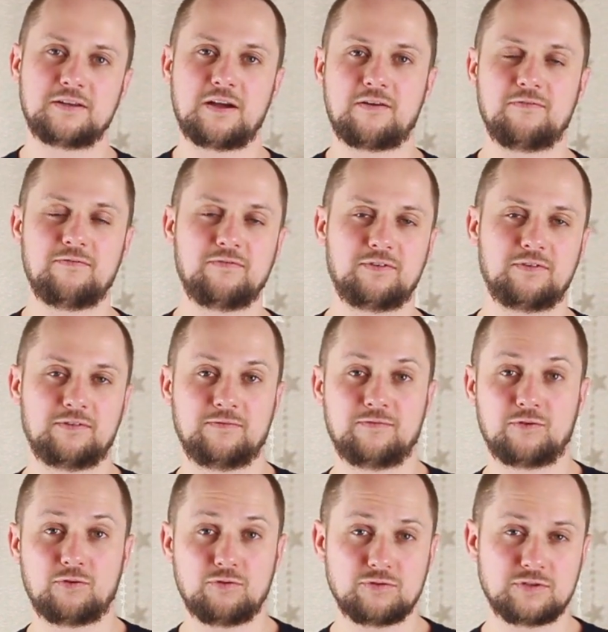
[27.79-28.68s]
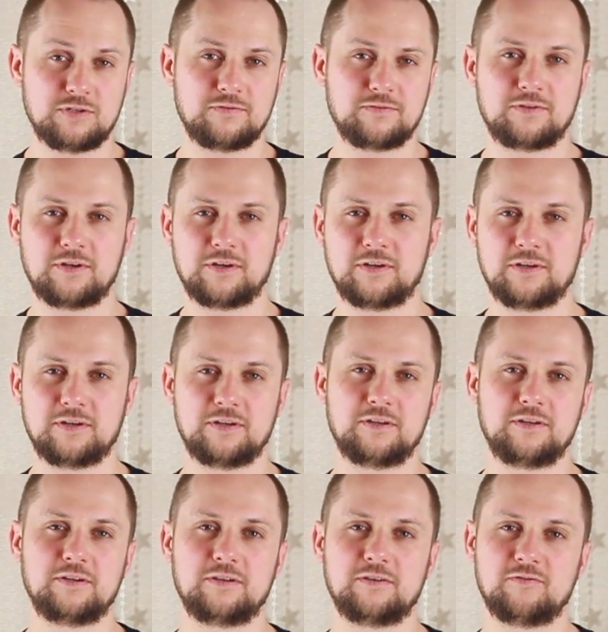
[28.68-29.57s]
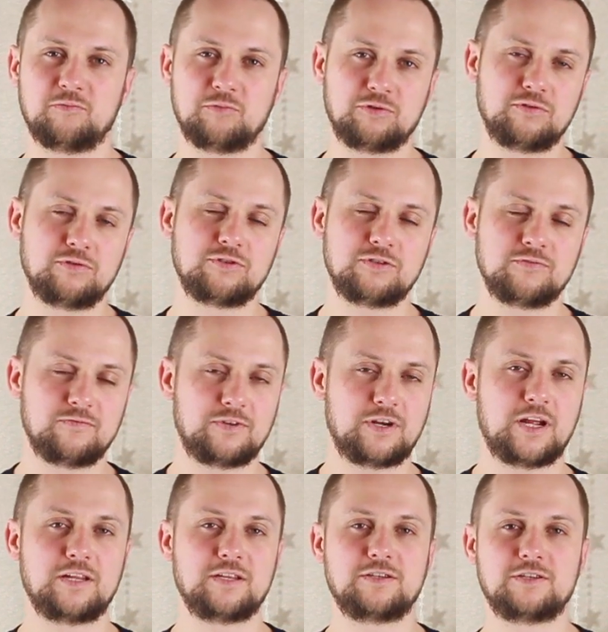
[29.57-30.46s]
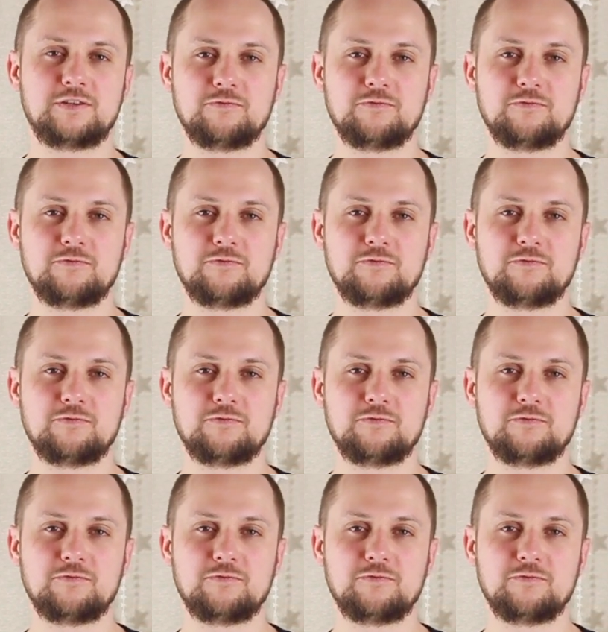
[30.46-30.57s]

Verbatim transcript: как в, в розлив, так и в бутылочном варианте.